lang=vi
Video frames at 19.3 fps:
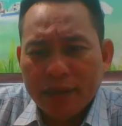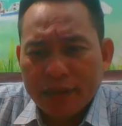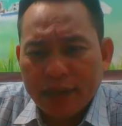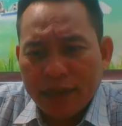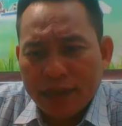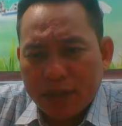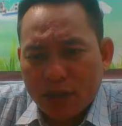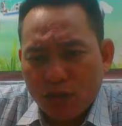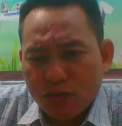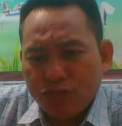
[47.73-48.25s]

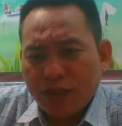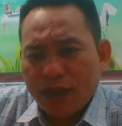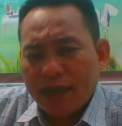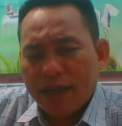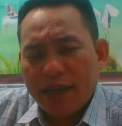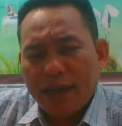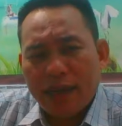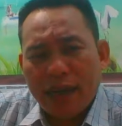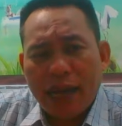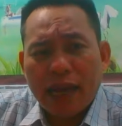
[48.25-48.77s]
thì cũng phải
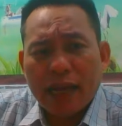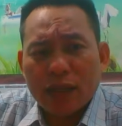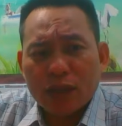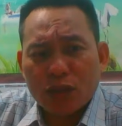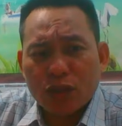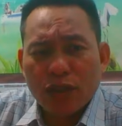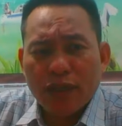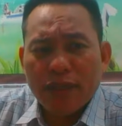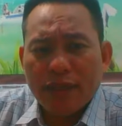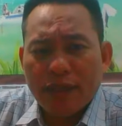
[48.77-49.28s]
là hàng
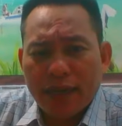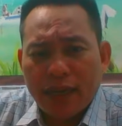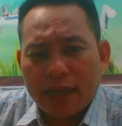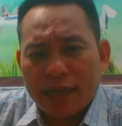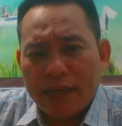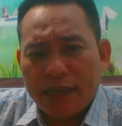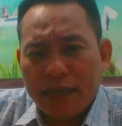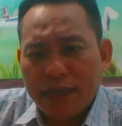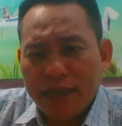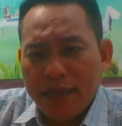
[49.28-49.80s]
tuần
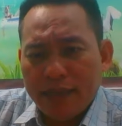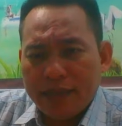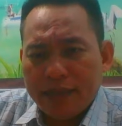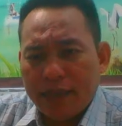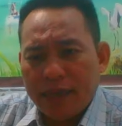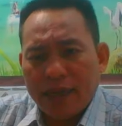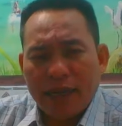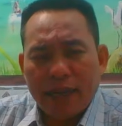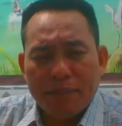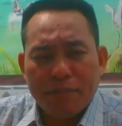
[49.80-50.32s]
hoặc là ít
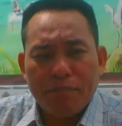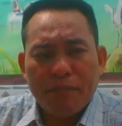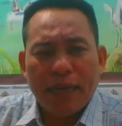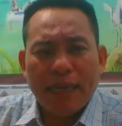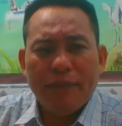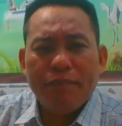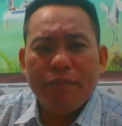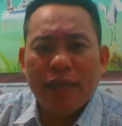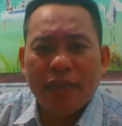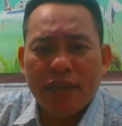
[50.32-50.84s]
ra năm
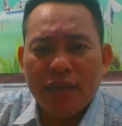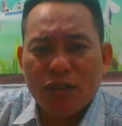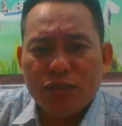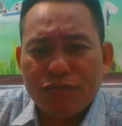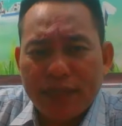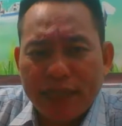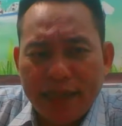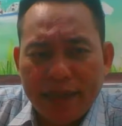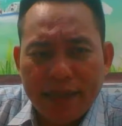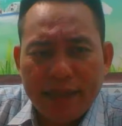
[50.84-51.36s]
bảy bữa cũng
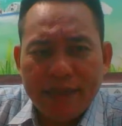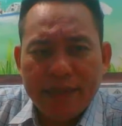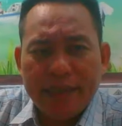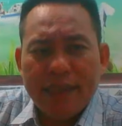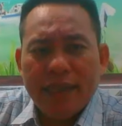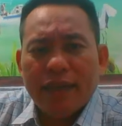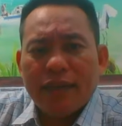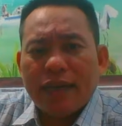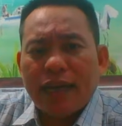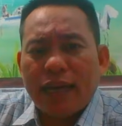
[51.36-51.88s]
phải lên
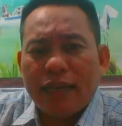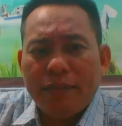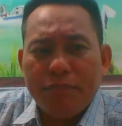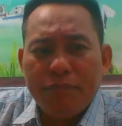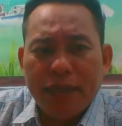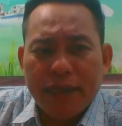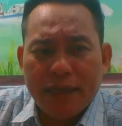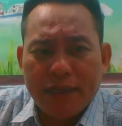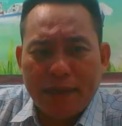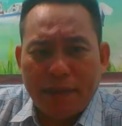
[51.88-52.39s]
giật ảnh
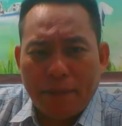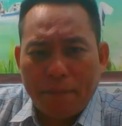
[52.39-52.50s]
bữa